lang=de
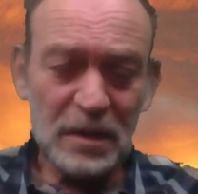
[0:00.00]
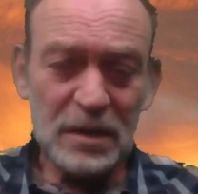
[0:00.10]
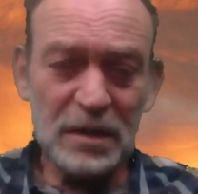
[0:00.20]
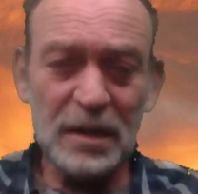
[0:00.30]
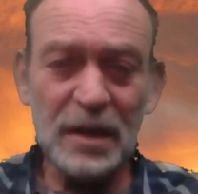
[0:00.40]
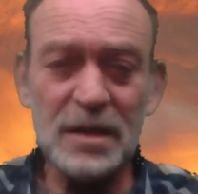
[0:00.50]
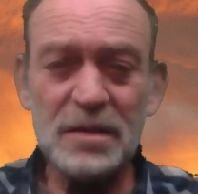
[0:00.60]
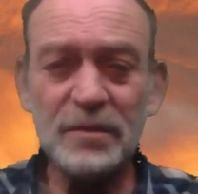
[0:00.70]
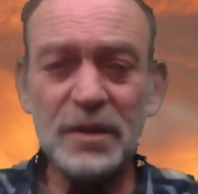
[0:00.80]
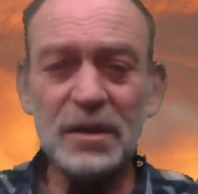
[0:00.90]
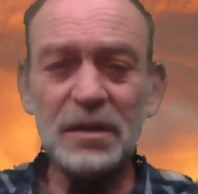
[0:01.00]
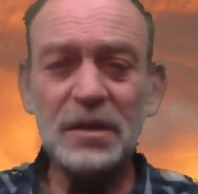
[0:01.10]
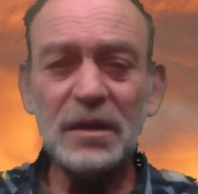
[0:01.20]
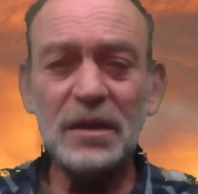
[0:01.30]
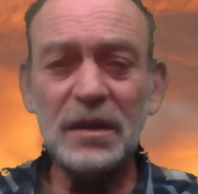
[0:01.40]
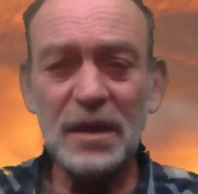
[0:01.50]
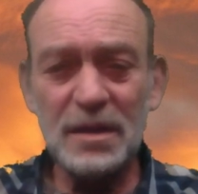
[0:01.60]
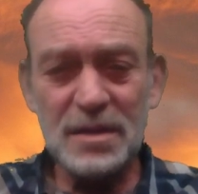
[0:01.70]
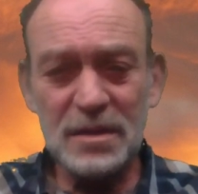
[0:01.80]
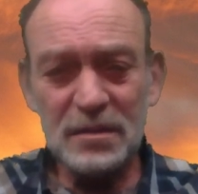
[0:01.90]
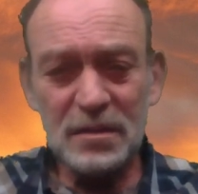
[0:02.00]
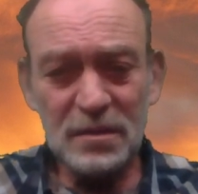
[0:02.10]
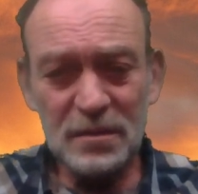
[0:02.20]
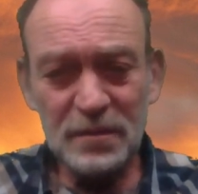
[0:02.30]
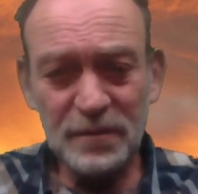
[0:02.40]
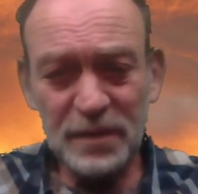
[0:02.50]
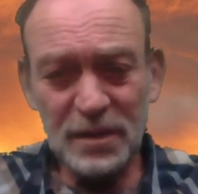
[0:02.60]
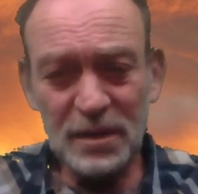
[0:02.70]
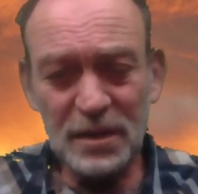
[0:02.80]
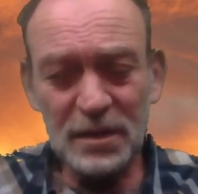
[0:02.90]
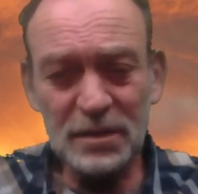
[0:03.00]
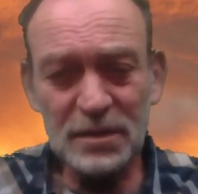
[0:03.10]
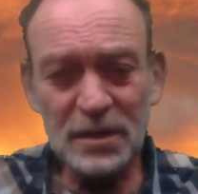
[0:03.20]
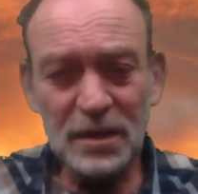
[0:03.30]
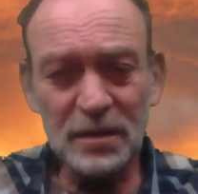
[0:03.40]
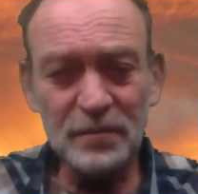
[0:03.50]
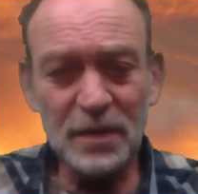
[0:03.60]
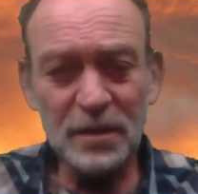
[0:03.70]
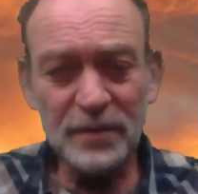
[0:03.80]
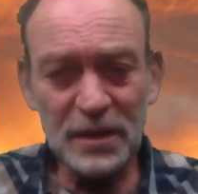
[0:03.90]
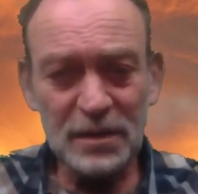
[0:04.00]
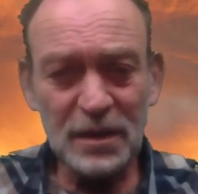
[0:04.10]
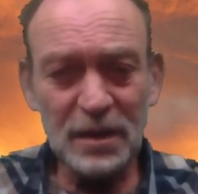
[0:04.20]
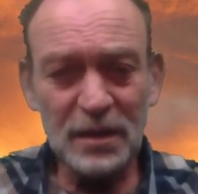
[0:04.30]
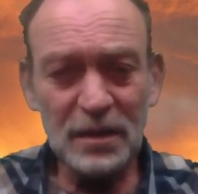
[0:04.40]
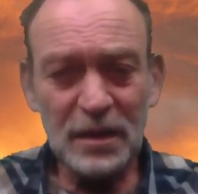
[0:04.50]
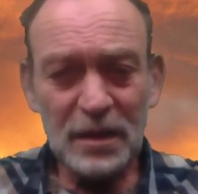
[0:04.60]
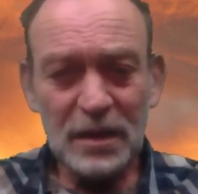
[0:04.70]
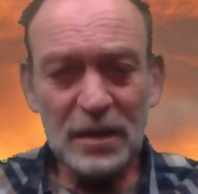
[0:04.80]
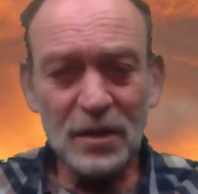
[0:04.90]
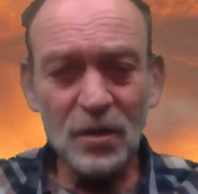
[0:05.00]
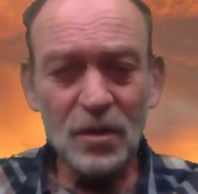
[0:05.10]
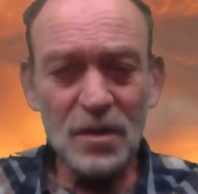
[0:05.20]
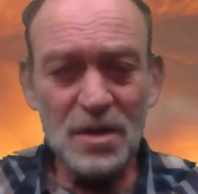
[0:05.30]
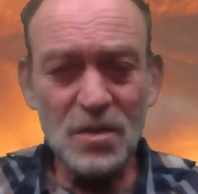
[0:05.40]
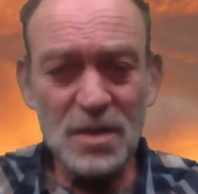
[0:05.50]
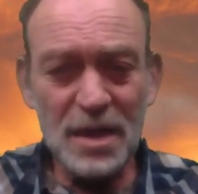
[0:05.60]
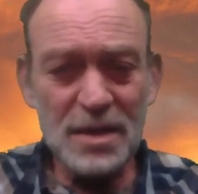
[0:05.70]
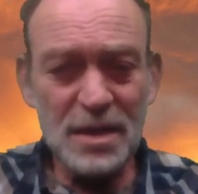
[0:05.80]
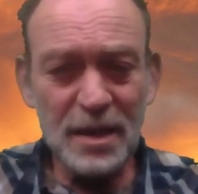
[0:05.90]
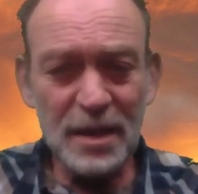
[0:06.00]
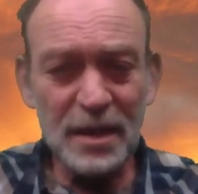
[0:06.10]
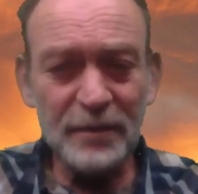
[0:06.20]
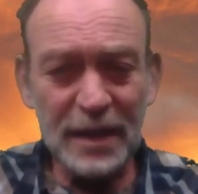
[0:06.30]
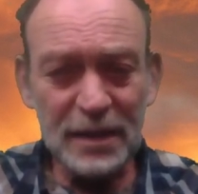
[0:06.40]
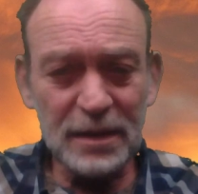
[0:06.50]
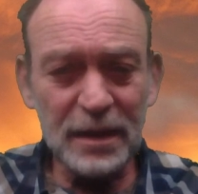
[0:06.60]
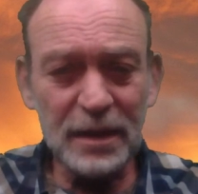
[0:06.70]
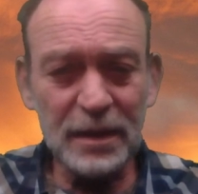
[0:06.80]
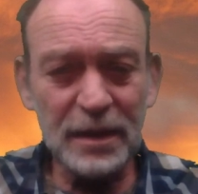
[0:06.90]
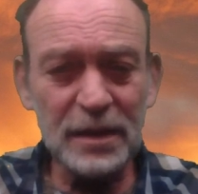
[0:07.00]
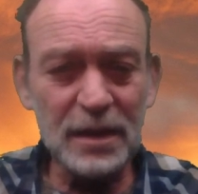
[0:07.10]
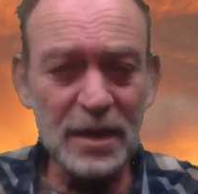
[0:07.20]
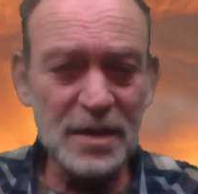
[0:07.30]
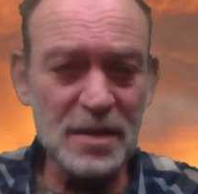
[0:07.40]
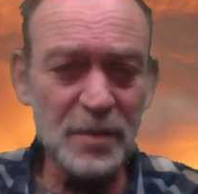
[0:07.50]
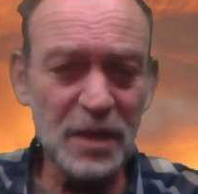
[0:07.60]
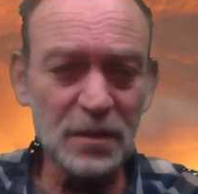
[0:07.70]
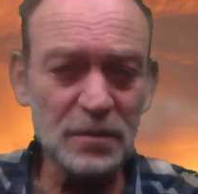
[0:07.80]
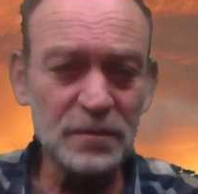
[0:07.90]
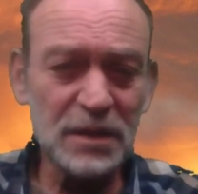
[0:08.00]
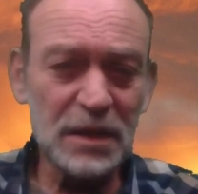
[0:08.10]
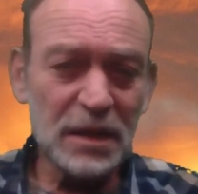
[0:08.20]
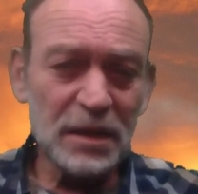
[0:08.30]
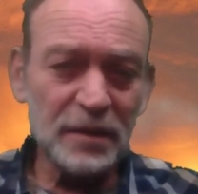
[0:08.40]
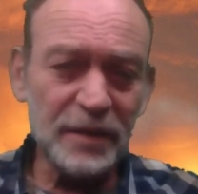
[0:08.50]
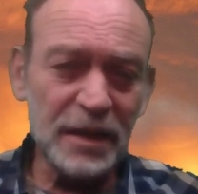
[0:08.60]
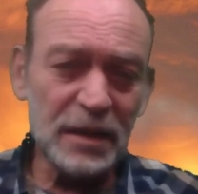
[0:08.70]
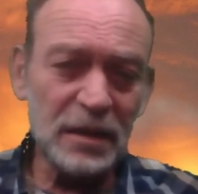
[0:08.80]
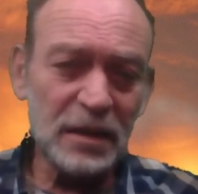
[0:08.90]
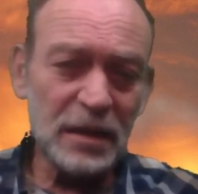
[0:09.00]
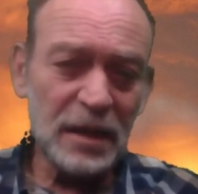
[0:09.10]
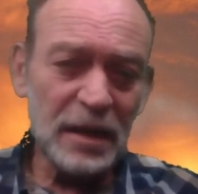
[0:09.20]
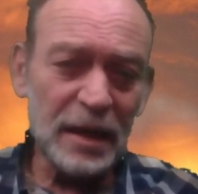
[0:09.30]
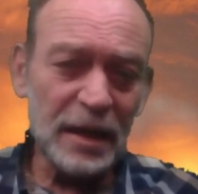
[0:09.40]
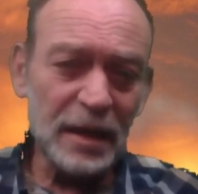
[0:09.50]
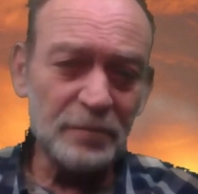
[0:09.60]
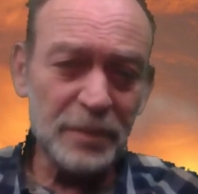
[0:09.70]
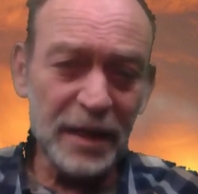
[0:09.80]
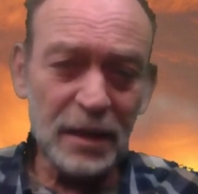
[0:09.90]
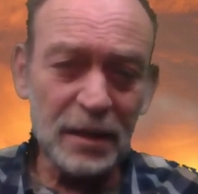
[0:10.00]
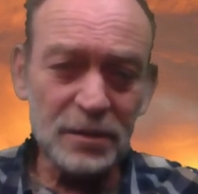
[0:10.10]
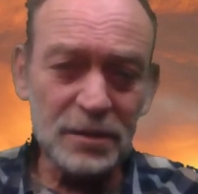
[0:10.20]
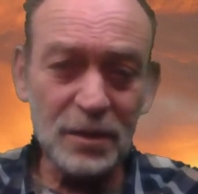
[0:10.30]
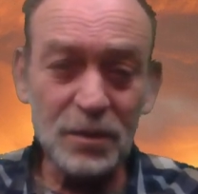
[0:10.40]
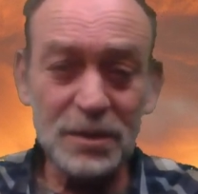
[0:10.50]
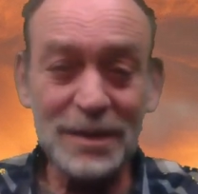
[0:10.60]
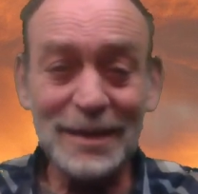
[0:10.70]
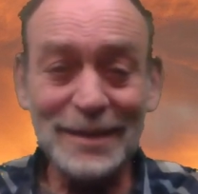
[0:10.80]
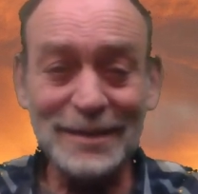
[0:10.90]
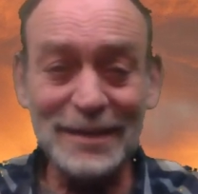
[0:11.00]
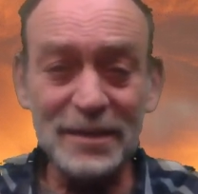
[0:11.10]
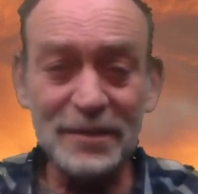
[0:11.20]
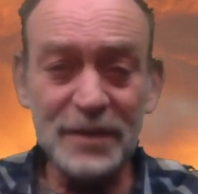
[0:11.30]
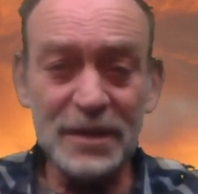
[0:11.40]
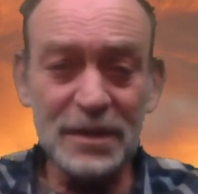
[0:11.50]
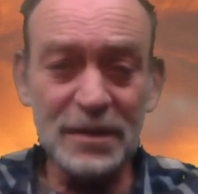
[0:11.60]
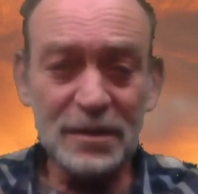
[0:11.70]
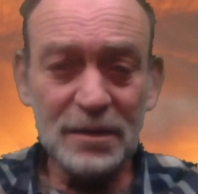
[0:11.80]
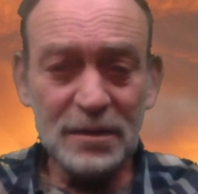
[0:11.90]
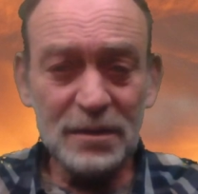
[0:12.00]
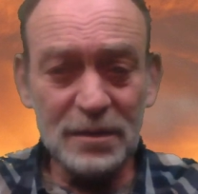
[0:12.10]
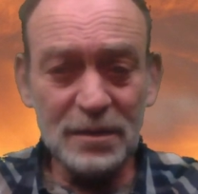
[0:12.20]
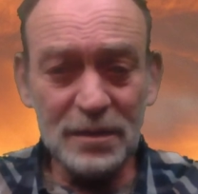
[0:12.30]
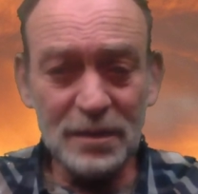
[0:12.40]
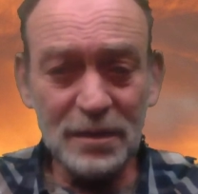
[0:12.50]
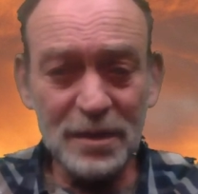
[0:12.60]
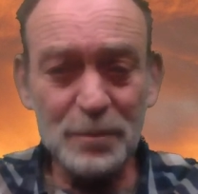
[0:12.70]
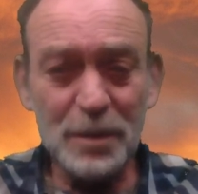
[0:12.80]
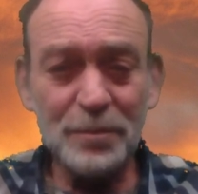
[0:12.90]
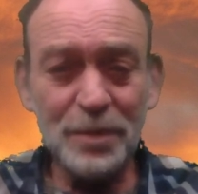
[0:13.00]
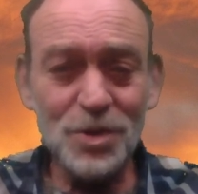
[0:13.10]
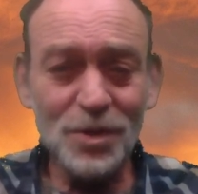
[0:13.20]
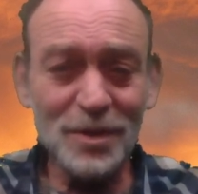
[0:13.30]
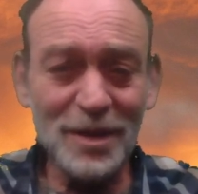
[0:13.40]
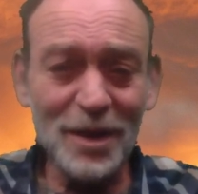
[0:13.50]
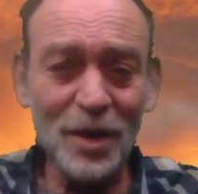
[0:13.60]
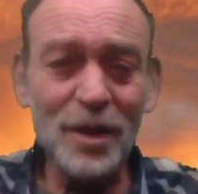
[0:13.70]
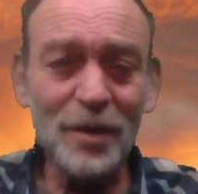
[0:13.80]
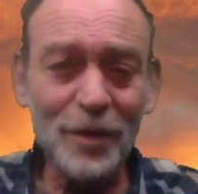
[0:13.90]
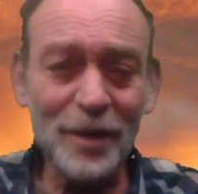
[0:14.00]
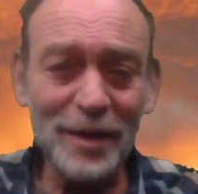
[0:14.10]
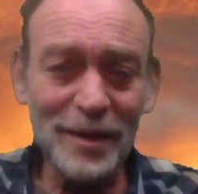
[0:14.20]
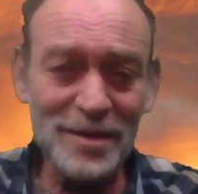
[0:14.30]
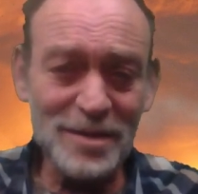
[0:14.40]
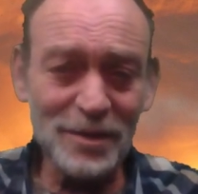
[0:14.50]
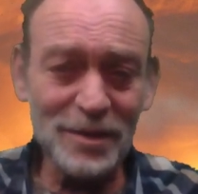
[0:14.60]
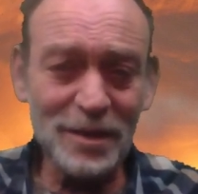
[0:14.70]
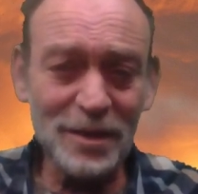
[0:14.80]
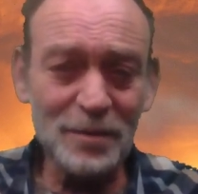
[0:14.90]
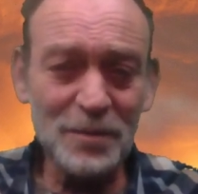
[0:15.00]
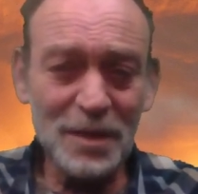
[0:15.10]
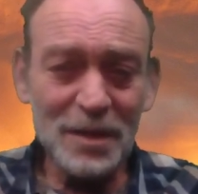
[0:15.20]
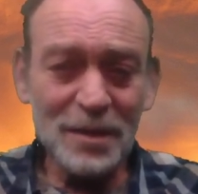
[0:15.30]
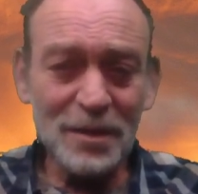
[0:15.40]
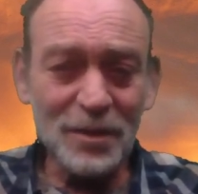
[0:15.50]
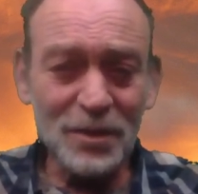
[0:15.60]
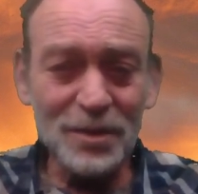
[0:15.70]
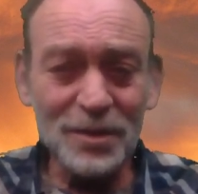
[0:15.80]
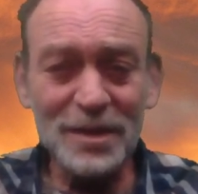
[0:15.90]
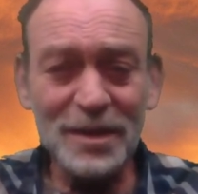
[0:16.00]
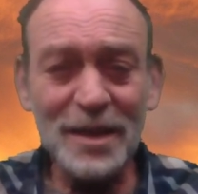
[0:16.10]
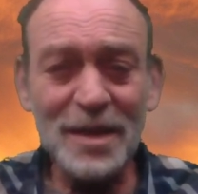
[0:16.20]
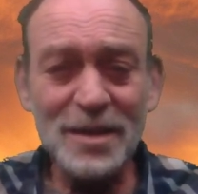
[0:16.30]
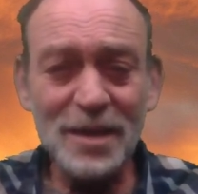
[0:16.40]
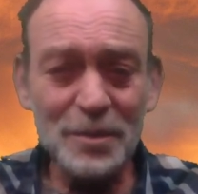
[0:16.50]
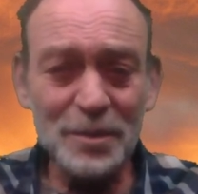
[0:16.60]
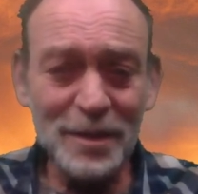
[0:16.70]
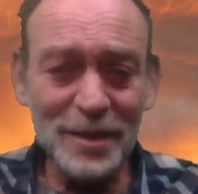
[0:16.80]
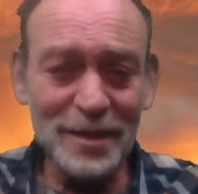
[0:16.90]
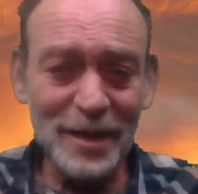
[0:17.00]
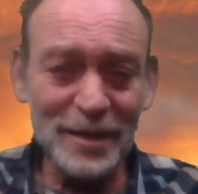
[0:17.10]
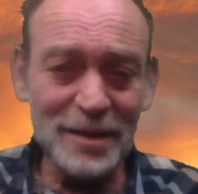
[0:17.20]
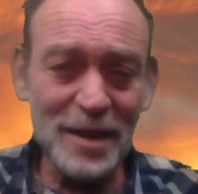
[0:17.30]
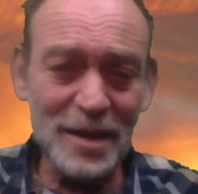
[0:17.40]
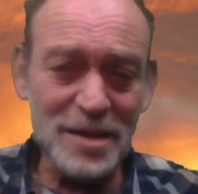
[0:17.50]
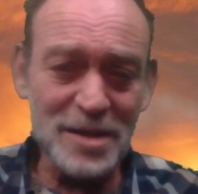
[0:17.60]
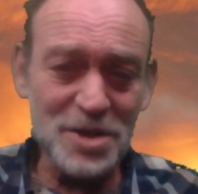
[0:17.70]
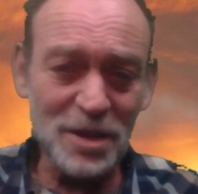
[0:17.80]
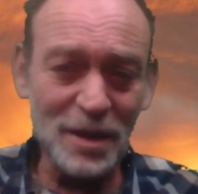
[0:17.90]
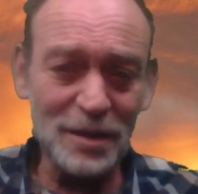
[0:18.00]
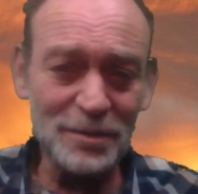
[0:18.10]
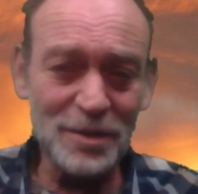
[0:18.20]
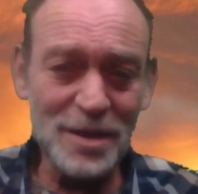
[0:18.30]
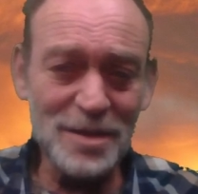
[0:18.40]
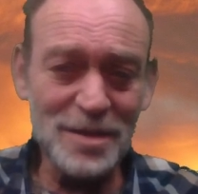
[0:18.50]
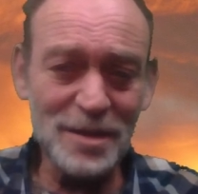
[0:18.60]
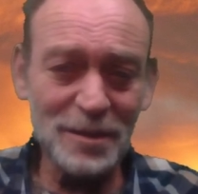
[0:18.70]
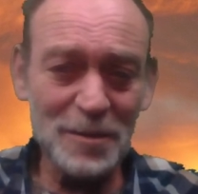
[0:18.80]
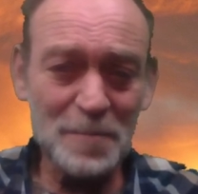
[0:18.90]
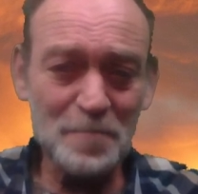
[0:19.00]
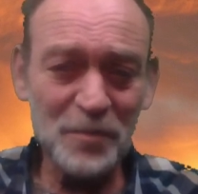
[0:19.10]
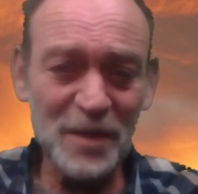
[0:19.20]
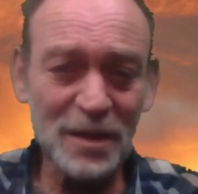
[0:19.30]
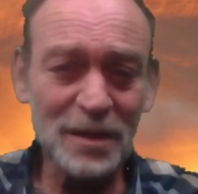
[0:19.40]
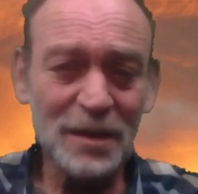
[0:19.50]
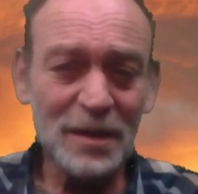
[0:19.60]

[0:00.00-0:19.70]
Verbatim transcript: Das heißt, wenn jetzt wir im Winter noch zusätzlich eine weitere Energiekrise bekommen, wenn ein Blackout droht, den wir äh, als Prepper schon lange vorhergesagt haben und deshalb in die rechte Ecke gestellt worden sind, ja,